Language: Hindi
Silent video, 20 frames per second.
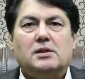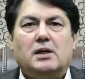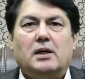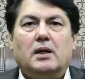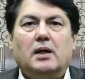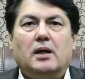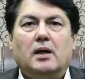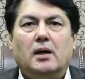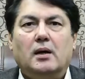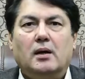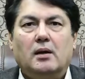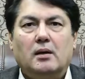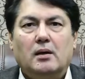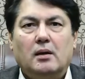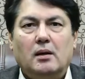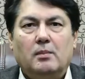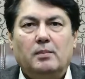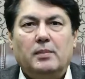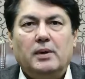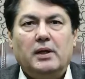
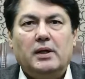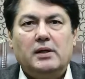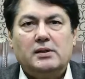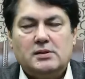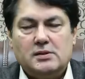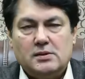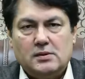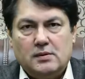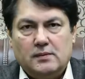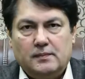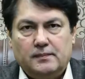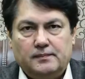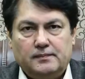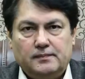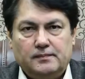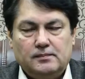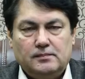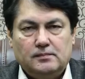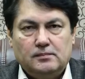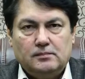ए पी एस
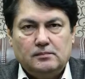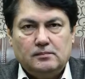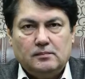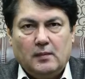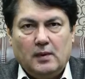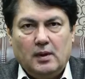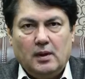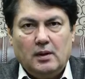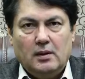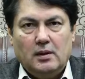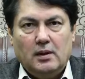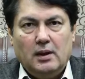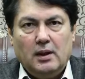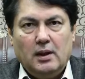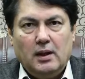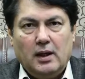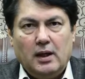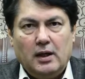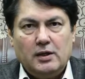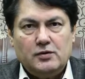एक
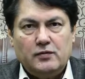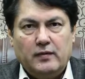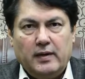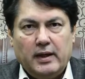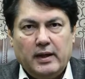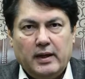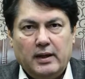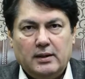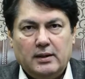दिलखराश वाक़